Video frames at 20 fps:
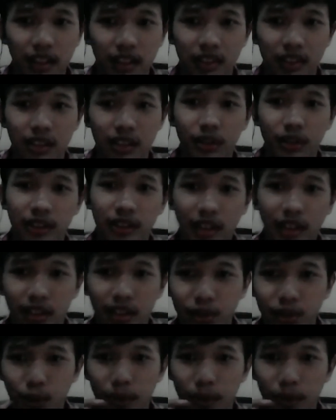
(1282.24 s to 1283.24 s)
Selanjutnya
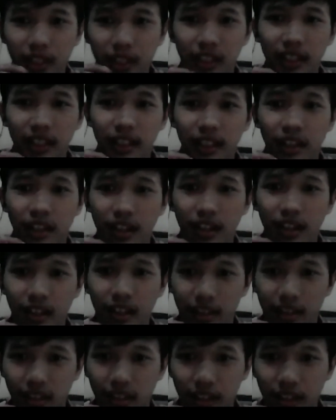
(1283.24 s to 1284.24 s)
untuk pertanyaan yang
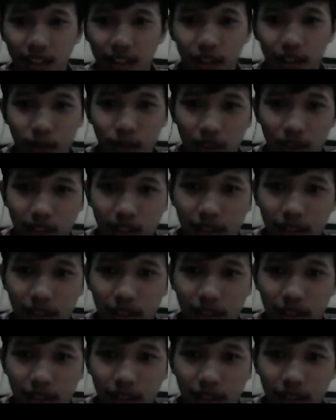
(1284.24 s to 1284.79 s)
terakhir itu ada